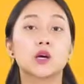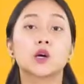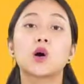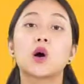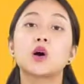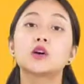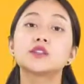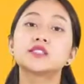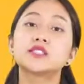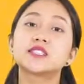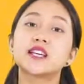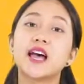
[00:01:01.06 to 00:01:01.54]

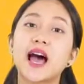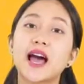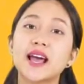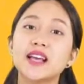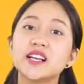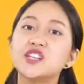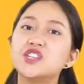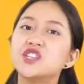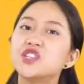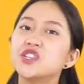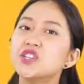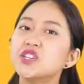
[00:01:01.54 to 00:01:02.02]
ก็ใช้
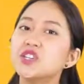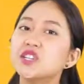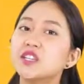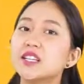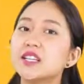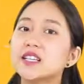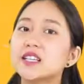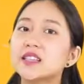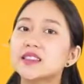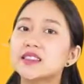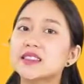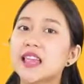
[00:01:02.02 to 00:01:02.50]
ชื่อ
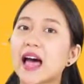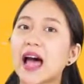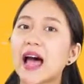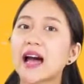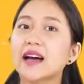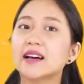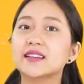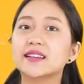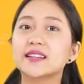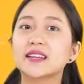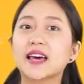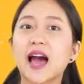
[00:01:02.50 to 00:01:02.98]
ที่ต่า
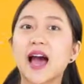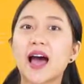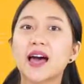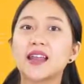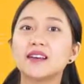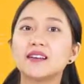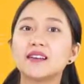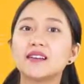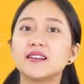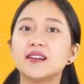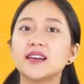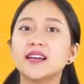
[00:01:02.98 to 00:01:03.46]
งกัน
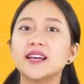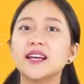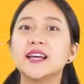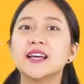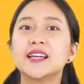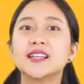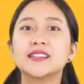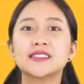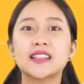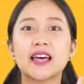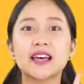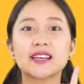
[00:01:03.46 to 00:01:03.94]

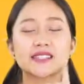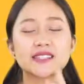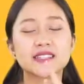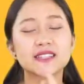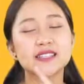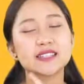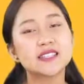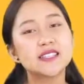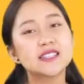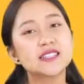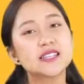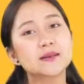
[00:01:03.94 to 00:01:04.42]
แต่
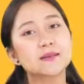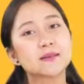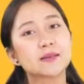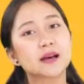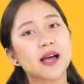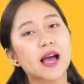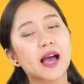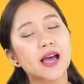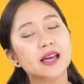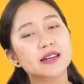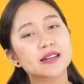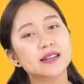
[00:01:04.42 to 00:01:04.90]
สิ่งที่
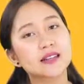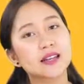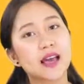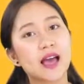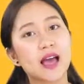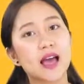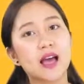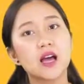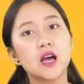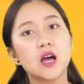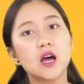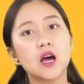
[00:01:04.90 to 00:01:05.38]
สำคัญ
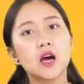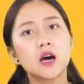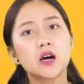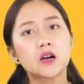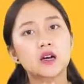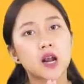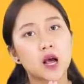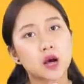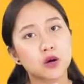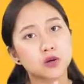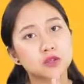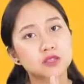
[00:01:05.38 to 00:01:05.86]
ค่ะ
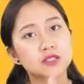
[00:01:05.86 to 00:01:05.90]
เรา